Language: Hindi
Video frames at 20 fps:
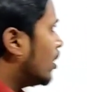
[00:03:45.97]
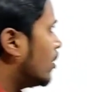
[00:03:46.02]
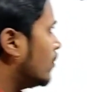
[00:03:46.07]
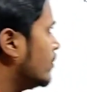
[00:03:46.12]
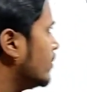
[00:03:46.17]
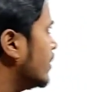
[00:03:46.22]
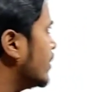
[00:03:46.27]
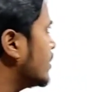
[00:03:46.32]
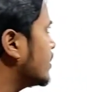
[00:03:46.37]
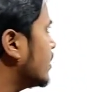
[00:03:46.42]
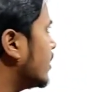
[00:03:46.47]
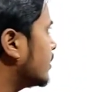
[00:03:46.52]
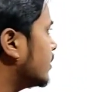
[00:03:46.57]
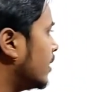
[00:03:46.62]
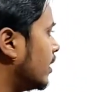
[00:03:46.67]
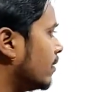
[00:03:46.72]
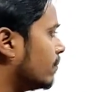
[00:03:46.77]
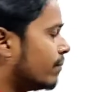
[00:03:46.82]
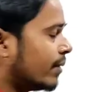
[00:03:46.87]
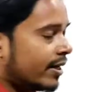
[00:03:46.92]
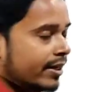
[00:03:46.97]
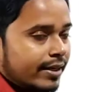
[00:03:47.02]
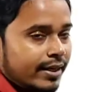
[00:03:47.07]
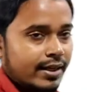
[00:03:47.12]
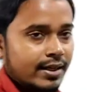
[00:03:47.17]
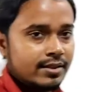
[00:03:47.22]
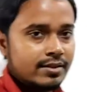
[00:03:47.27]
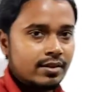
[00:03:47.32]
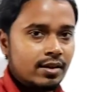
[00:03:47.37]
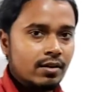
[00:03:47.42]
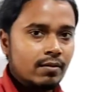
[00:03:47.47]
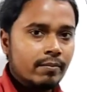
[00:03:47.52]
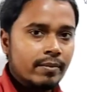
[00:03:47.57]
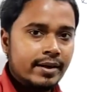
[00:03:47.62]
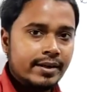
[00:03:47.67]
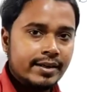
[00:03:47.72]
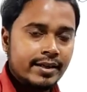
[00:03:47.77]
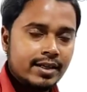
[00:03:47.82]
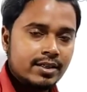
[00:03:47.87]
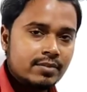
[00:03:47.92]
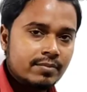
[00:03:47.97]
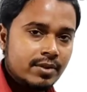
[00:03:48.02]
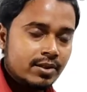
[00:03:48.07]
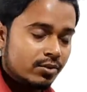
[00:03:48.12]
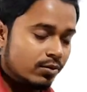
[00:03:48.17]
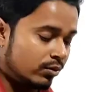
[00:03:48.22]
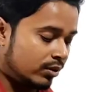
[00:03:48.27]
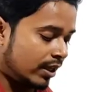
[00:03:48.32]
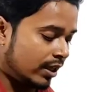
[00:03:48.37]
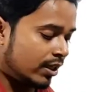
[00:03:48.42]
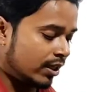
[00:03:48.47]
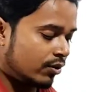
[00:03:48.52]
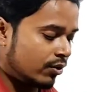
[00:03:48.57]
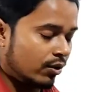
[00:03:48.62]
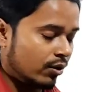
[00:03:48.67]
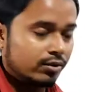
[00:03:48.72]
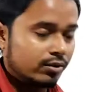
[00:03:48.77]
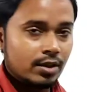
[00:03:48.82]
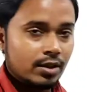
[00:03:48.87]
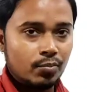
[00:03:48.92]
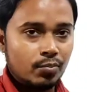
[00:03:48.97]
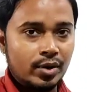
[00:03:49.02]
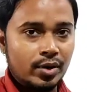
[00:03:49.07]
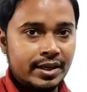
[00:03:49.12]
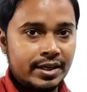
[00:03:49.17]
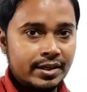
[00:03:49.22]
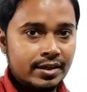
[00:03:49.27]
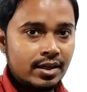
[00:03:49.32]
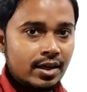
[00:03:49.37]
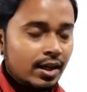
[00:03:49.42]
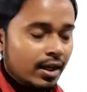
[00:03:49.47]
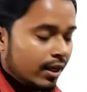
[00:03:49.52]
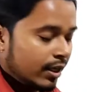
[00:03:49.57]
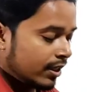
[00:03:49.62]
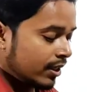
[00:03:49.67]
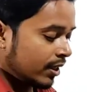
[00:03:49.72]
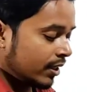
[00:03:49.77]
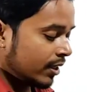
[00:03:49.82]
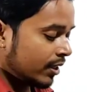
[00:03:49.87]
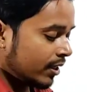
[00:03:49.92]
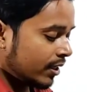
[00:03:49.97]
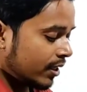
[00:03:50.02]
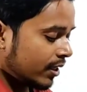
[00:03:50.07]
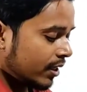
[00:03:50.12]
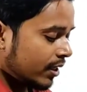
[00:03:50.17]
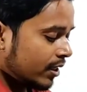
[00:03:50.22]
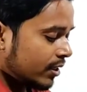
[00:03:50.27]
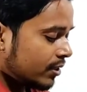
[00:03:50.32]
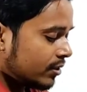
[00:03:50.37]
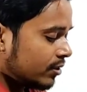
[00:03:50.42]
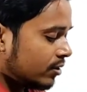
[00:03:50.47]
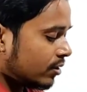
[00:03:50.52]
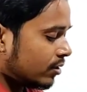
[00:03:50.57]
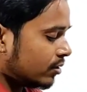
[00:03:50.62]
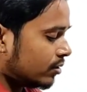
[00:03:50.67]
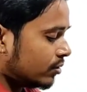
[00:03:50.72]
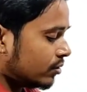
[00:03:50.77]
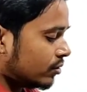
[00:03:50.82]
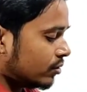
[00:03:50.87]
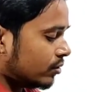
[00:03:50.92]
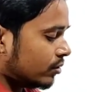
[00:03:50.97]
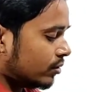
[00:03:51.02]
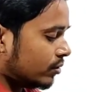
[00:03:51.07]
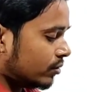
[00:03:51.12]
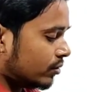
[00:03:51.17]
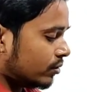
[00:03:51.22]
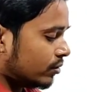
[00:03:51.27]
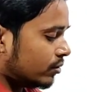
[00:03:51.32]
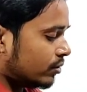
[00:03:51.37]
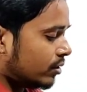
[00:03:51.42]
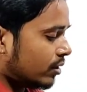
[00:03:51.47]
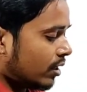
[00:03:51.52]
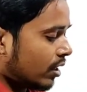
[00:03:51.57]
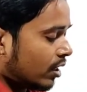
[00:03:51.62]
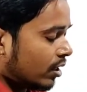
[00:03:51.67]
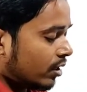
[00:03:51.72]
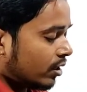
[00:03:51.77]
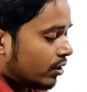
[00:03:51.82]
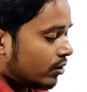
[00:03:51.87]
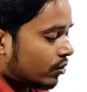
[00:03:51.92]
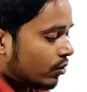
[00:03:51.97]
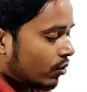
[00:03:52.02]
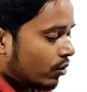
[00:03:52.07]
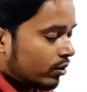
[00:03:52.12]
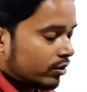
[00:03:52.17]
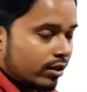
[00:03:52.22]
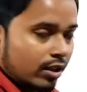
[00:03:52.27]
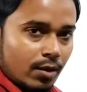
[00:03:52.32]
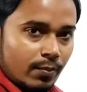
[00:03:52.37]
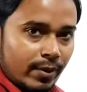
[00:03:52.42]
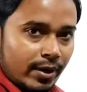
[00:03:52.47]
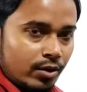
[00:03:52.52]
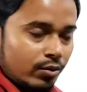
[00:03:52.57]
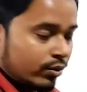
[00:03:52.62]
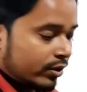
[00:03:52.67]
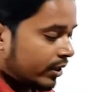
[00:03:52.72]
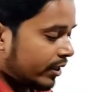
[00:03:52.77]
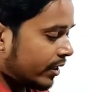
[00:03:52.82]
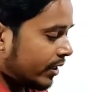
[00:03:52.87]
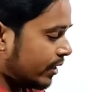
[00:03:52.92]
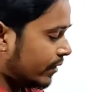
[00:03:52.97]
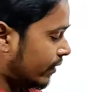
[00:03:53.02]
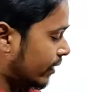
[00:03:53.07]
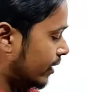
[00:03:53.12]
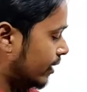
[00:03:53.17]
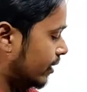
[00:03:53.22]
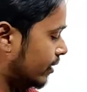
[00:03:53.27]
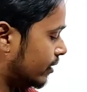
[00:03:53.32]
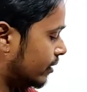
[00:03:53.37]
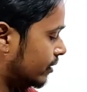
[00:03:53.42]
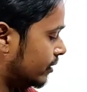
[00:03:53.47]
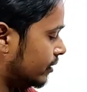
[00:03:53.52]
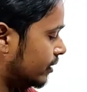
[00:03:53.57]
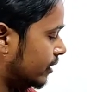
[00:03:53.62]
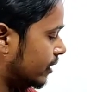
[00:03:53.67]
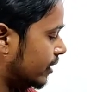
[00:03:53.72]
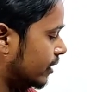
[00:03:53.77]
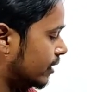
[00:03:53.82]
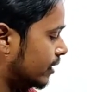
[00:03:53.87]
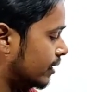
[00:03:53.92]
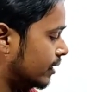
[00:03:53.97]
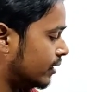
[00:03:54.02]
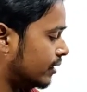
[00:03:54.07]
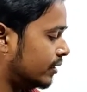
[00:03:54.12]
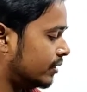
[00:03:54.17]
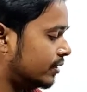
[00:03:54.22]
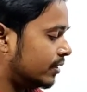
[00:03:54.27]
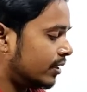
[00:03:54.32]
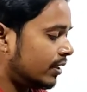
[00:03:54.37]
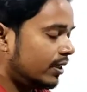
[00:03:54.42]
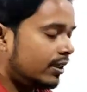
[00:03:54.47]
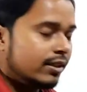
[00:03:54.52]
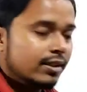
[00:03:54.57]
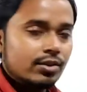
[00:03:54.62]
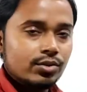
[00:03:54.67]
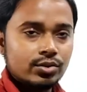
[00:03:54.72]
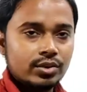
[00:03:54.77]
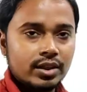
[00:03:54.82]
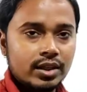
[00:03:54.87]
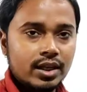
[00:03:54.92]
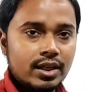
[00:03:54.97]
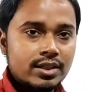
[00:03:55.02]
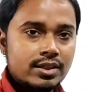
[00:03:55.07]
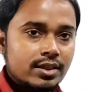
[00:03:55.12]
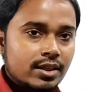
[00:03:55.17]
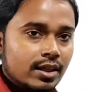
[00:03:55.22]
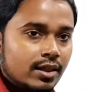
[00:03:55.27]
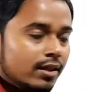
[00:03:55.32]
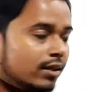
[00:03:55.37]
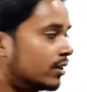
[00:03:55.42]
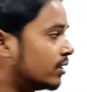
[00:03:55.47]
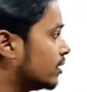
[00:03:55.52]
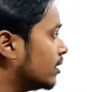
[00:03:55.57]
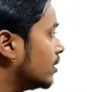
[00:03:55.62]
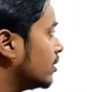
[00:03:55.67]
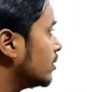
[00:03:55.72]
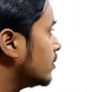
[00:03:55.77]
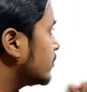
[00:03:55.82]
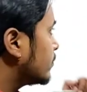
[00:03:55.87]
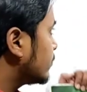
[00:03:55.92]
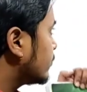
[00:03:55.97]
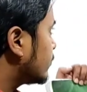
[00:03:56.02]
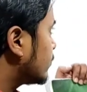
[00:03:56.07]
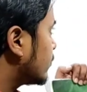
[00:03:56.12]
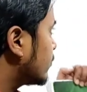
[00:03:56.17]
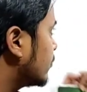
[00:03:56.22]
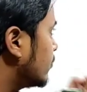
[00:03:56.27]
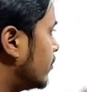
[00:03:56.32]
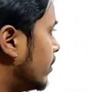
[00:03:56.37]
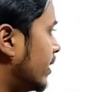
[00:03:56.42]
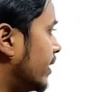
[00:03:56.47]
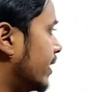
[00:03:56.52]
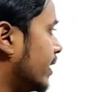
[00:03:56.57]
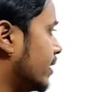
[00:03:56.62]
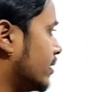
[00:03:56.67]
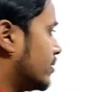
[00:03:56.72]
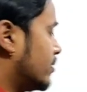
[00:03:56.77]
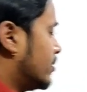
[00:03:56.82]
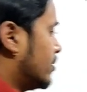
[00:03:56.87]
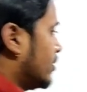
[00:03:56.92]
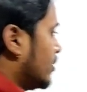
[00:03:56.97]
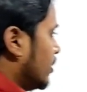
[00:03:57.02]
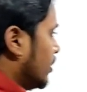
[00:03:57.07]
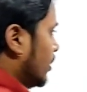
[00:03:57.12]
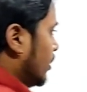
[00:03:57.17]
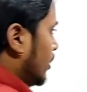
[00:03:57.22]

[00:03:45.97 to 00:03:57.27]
अब नेक्स्ट आता है वर्टेक्स अब वर्टेक्स मीन्स होता है कॉर्नर पॉइंट यानी कि जो यानी कि जो कॉर्नर के पॉइंट होते हैं ये वाले ये ये ये होते हैं इसके वर्टेक्स